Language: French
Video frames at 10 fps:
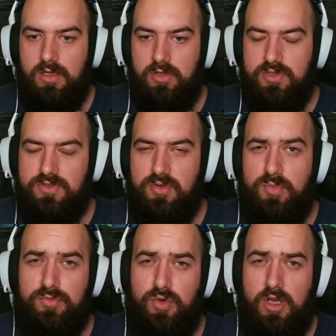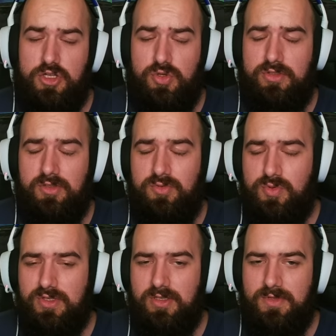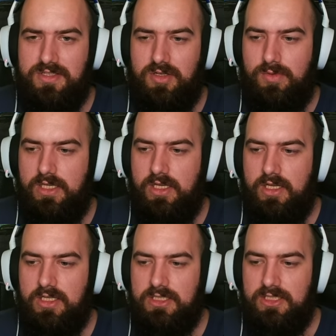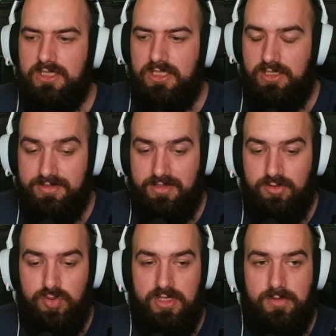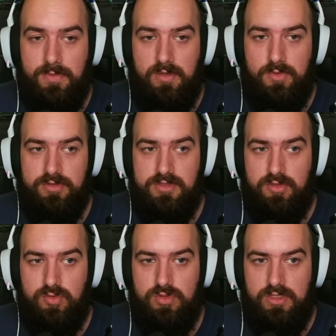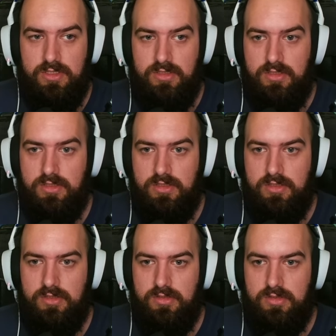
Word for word: Ok ce bon vieux H qui est en train de nous soigner, merci à lui. Euh, c'est un tunnel apparemment, c'est un tunnel... Euh,